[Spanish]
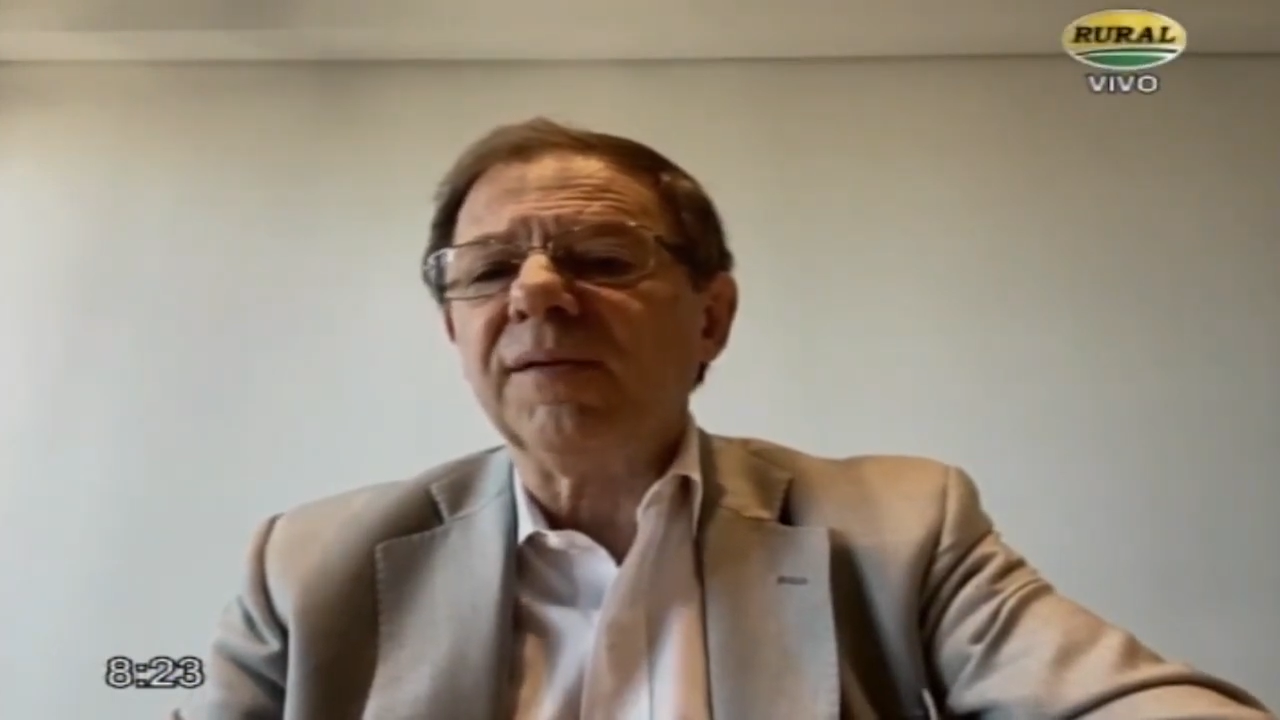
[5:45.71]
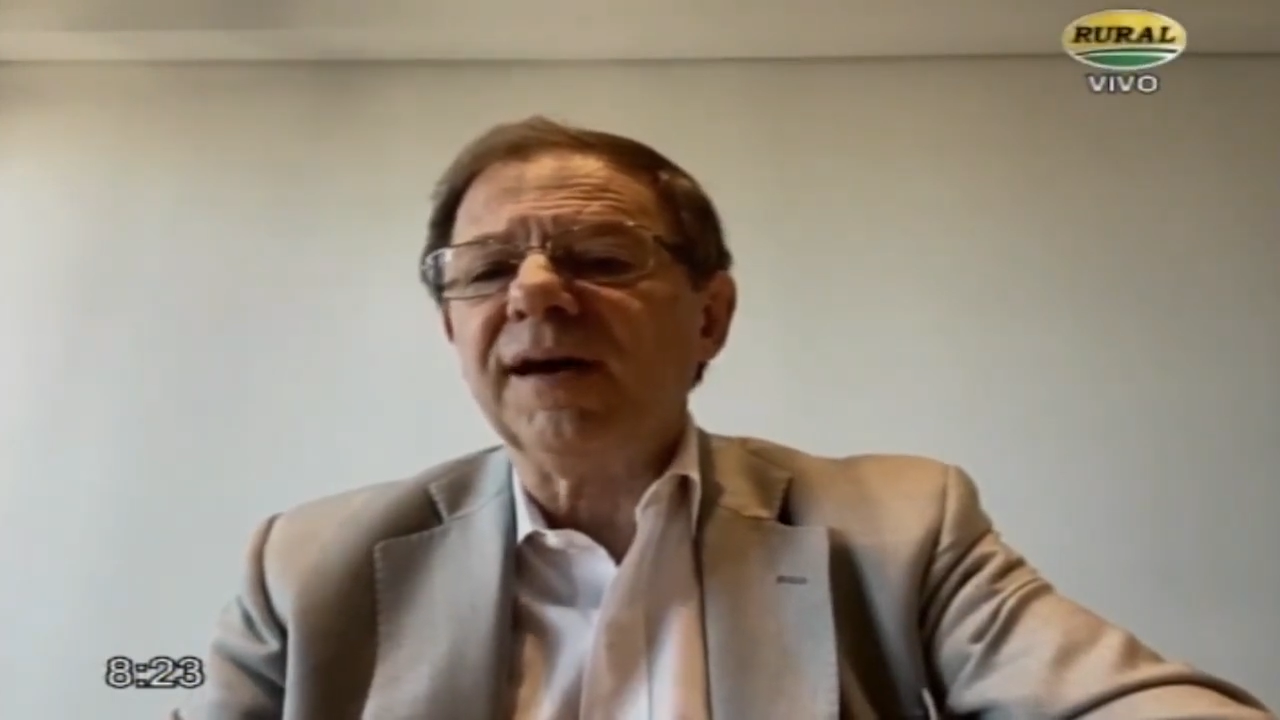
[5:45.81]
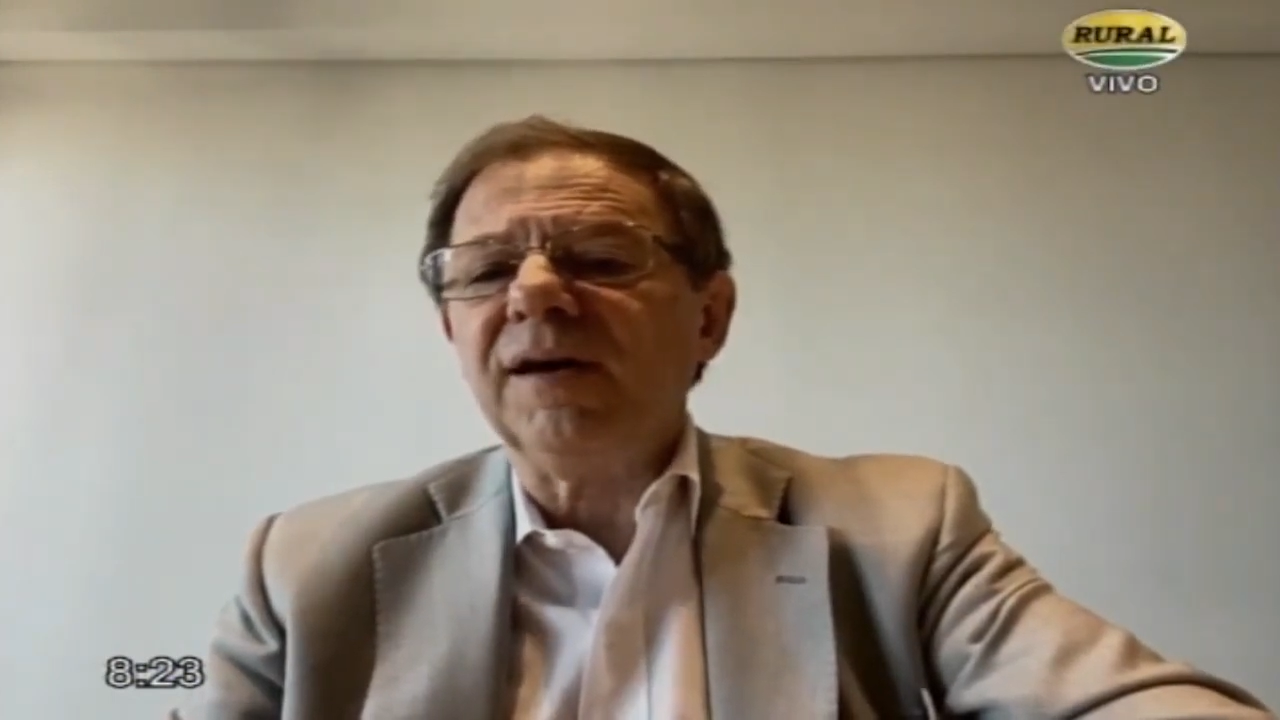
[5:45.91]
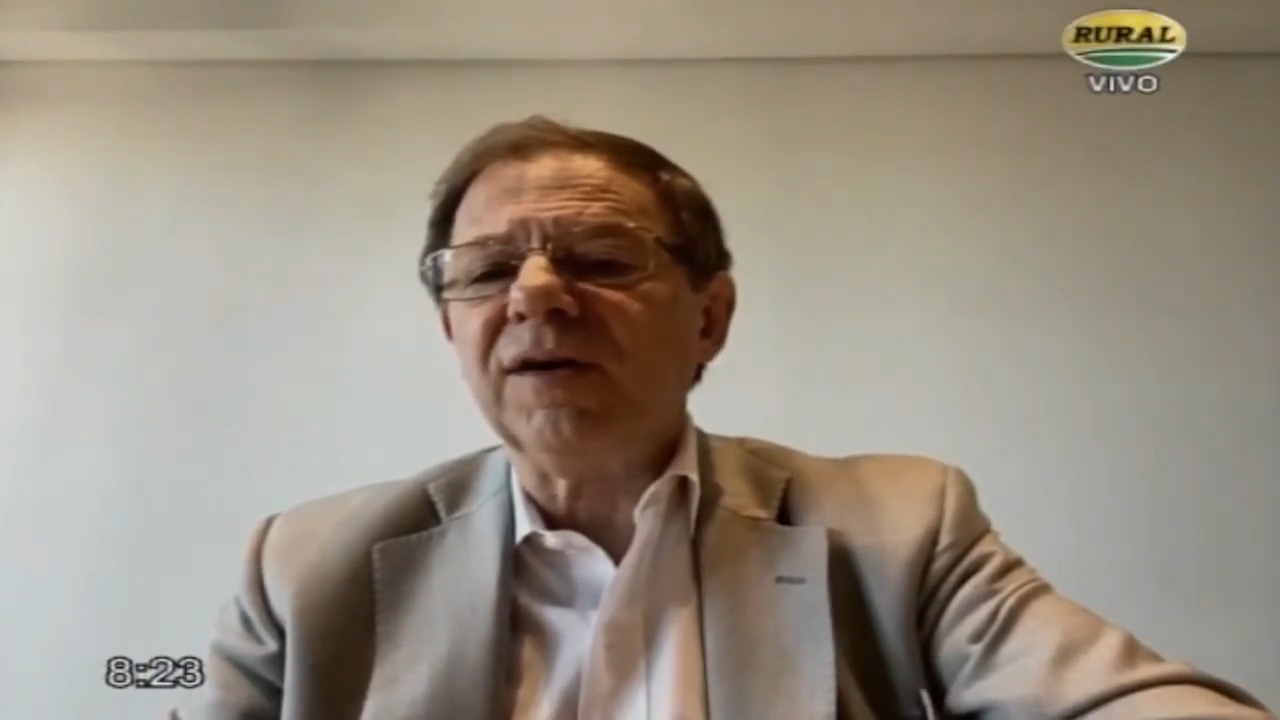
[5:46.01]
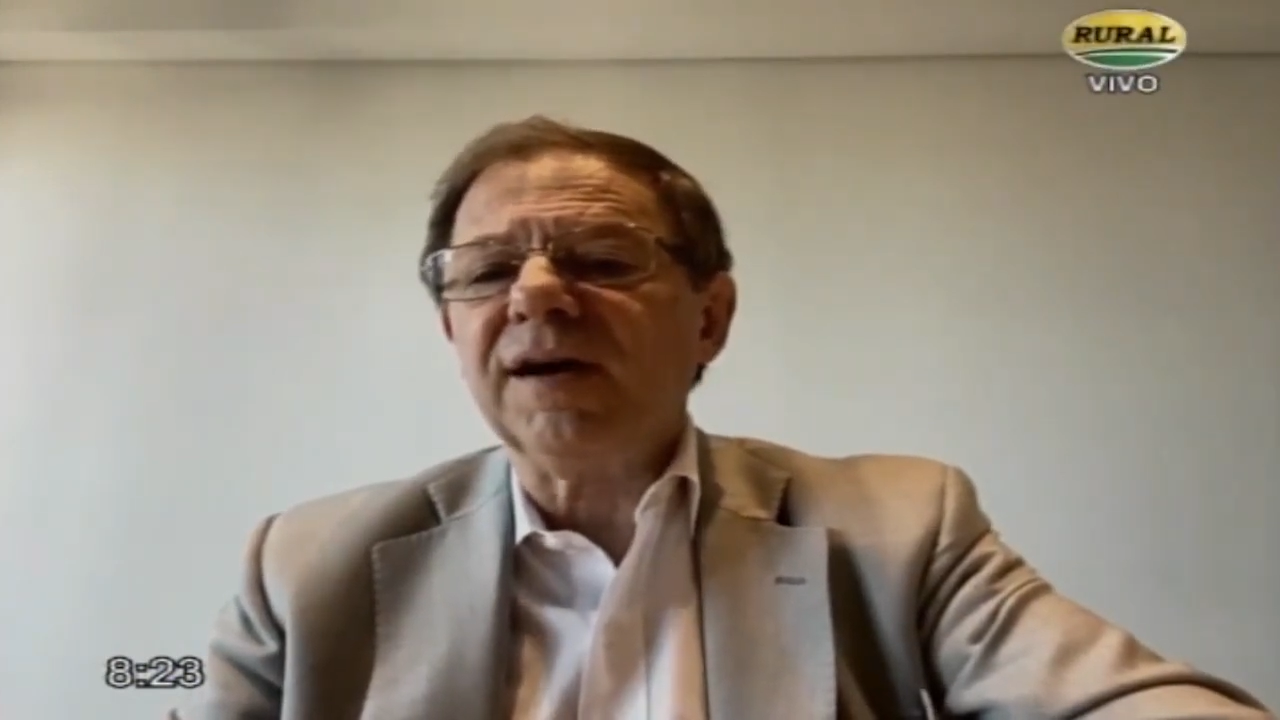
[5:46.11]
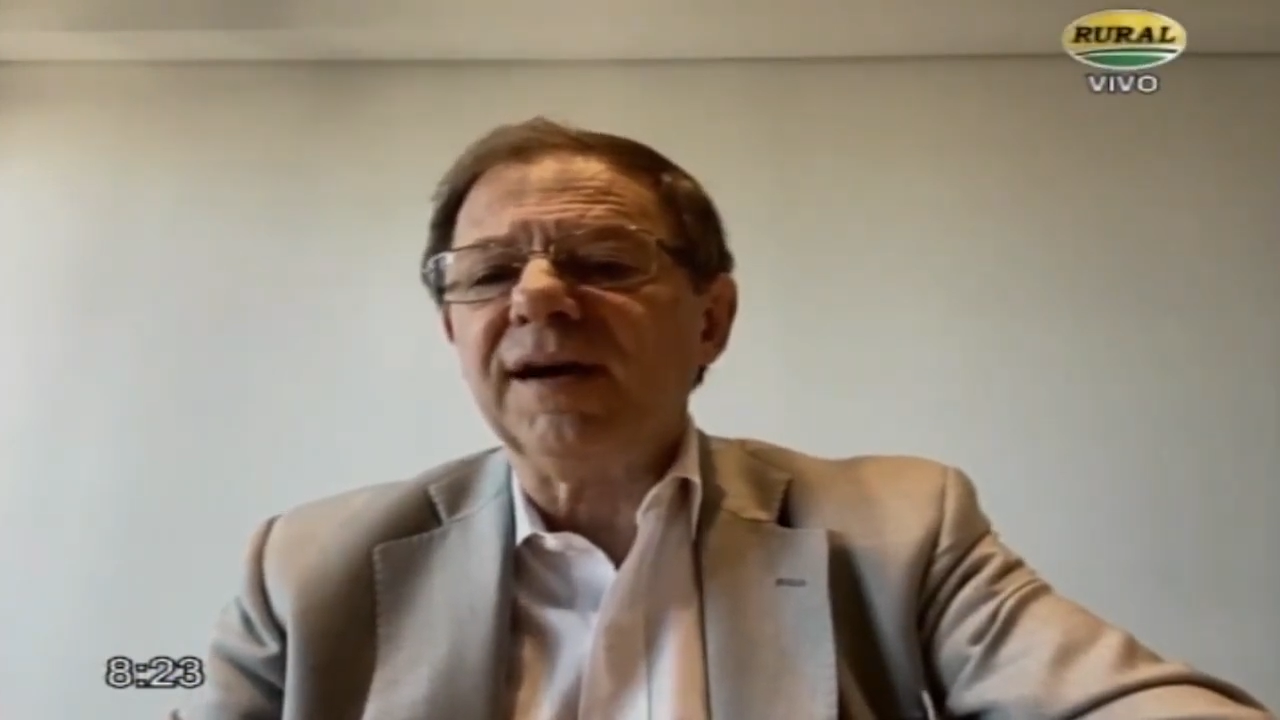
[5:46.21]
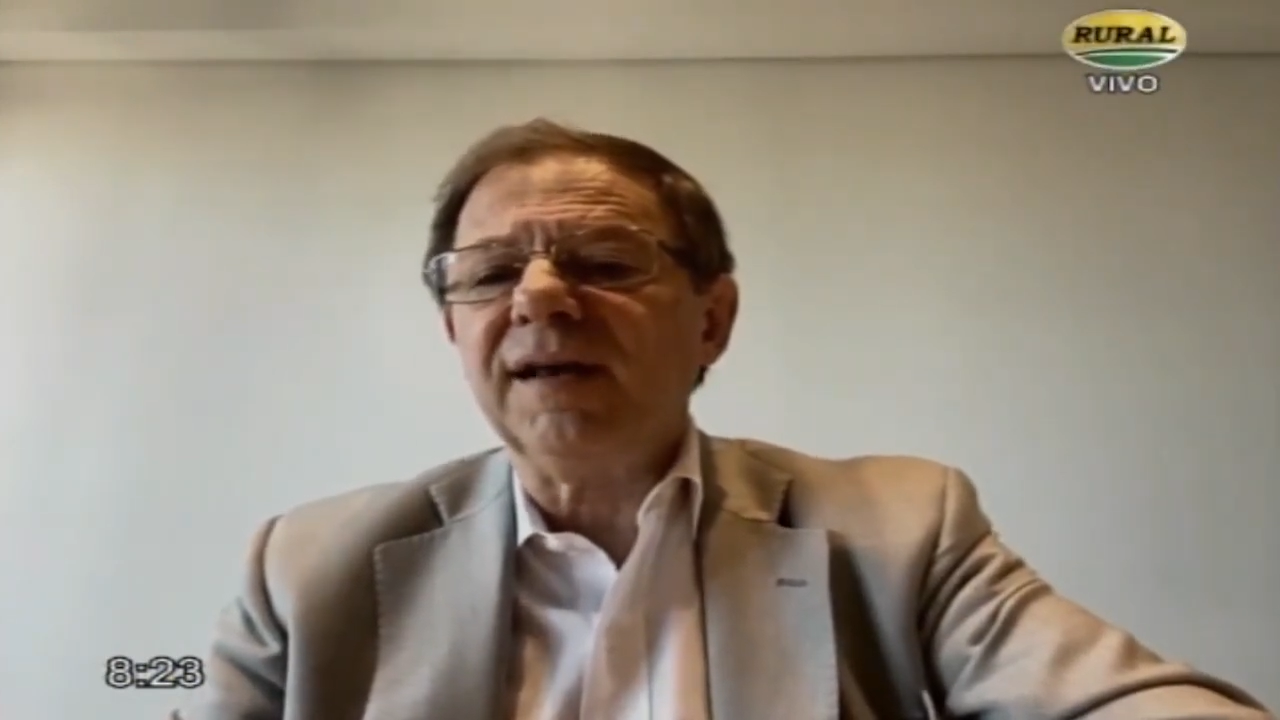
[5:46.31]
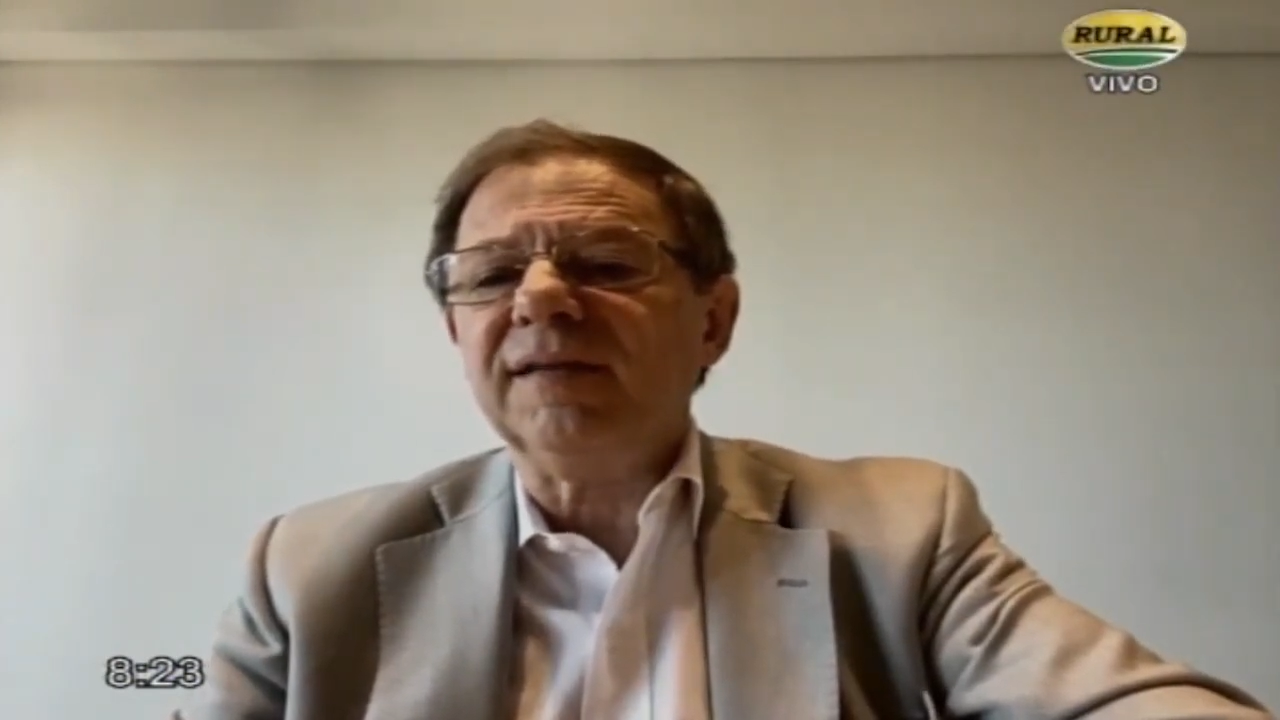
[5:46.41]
canales